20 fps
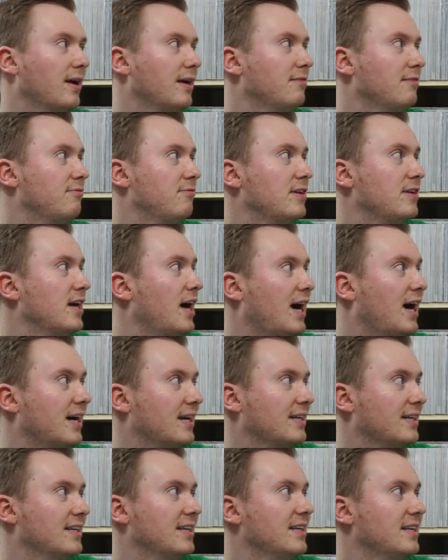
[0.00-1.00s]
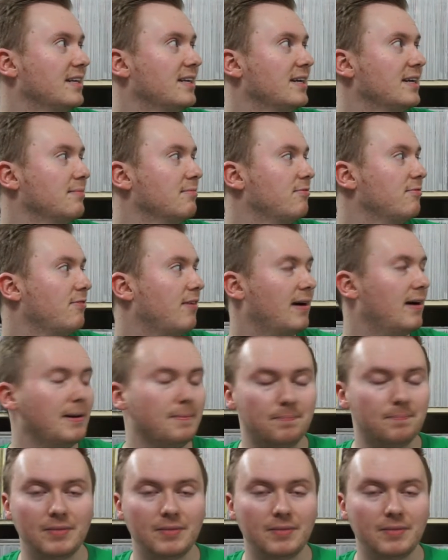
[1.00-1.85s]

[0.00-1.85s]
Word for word: in vier Akten in dem Fall.